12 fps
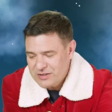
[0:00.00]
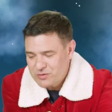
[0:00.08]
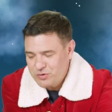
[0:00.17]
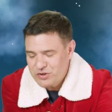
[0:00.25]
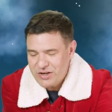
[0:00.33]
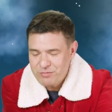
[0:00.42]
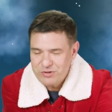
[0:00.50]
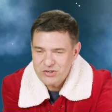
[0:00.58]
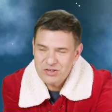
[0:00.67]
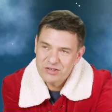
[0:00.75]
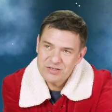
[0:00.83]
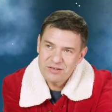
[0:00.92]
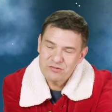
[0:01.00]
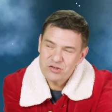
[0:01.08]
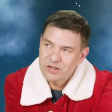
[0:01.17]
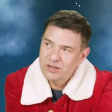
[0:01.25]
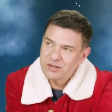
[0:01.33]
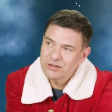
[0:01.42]
Zbliżamy się
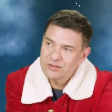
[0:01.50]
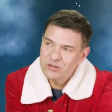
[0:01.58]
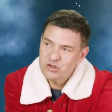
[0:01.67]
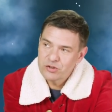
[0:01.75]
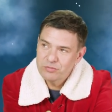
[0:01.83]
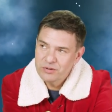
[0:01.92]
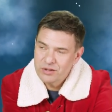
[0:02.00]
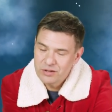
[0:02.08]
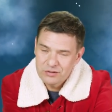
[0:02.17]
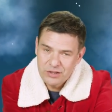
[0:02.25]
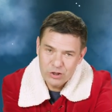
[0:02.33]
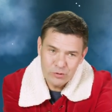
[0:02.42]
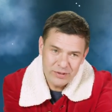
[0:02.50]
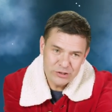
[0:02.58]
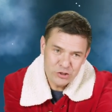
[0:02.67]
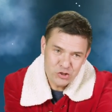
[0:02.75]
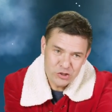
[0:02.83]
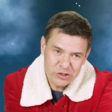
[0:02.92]
zawsze do siebie na
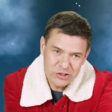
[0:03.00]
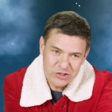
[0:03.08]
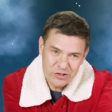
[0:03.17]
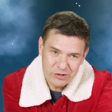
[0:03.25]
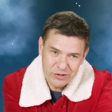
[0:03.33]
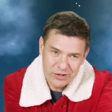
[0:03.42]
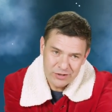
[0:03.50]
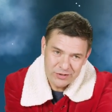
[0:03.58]
romantycznych historiach.